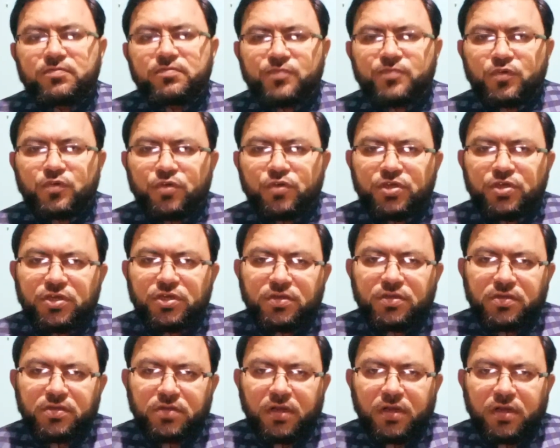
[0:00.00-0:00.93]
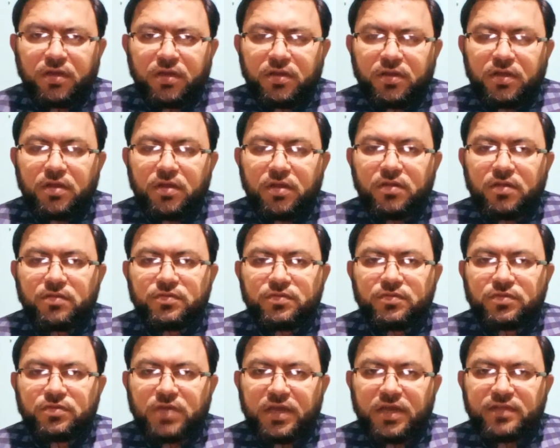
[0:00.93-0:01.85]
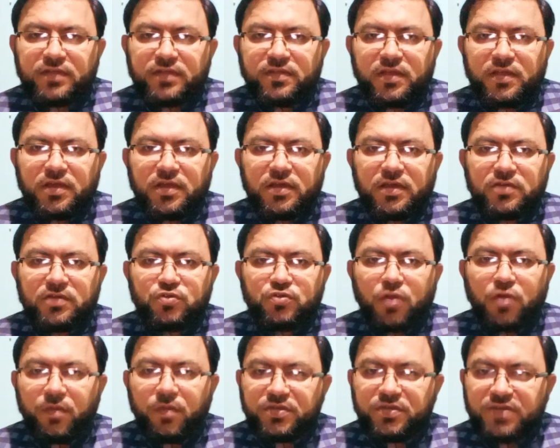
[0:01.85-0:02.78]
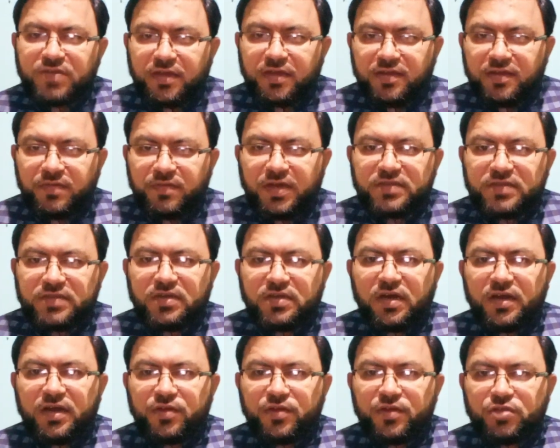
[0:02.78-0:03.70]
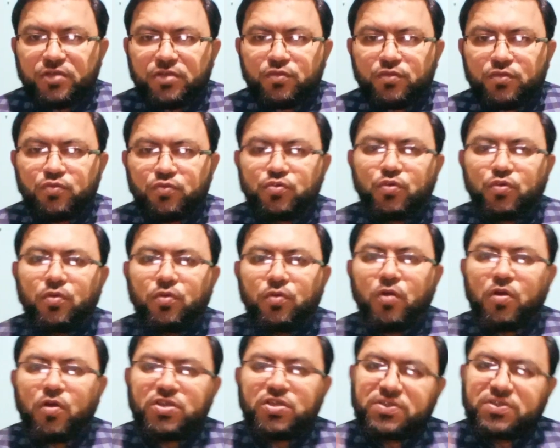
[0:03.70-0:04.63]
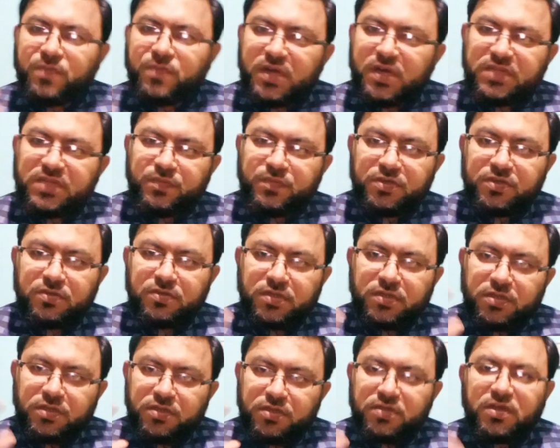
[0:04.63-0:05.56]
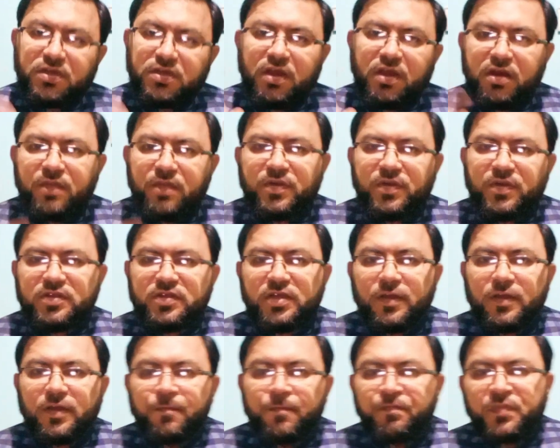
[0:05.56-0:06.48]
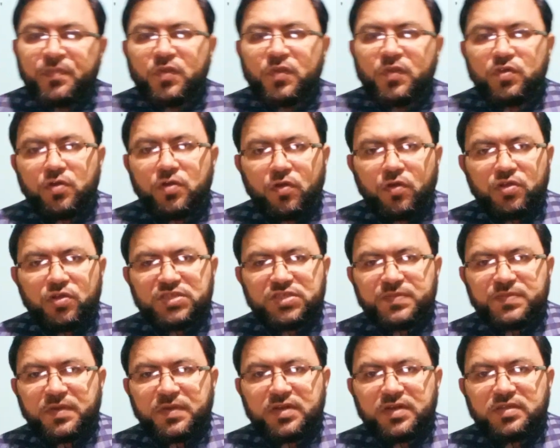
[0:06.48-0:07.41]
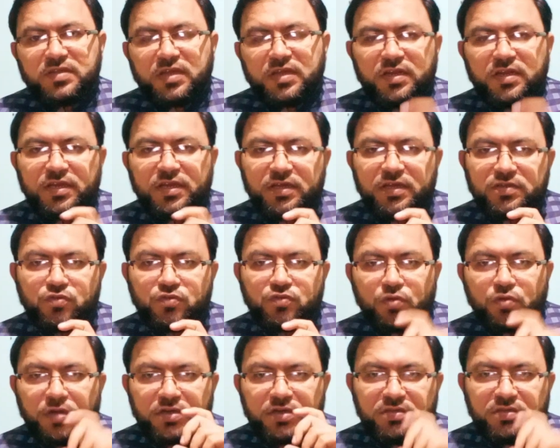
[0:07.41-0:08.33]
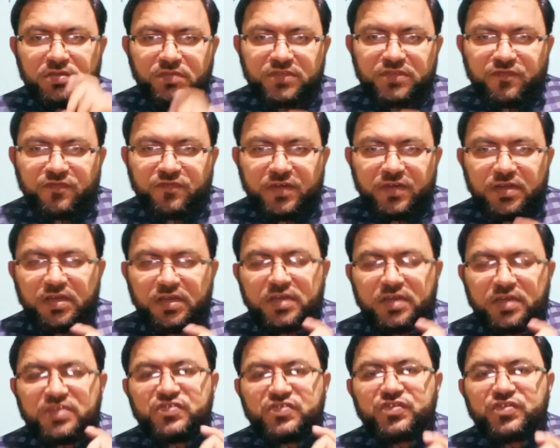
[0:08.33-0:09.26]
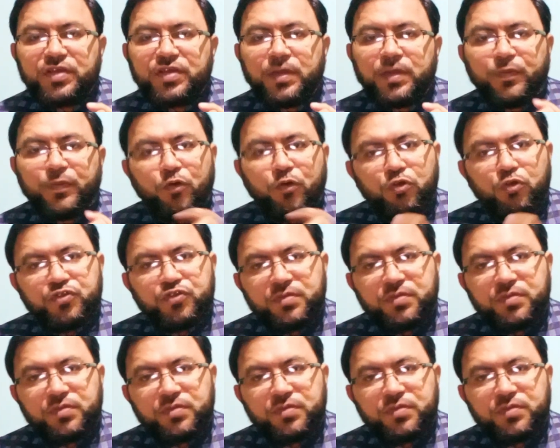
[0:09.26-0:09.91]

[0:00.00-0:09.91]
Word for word: कोई आ, आ, क्या कहते हैं शॉब साकब आज आ रहे होते हैं तो उनको लॉन्गेस्ट पाथ फिर करना पड़ता है तो ये लॉन्गेस्ट पार्ट था लेकिन जो अर्टिमिस वन है इसने अपोलो से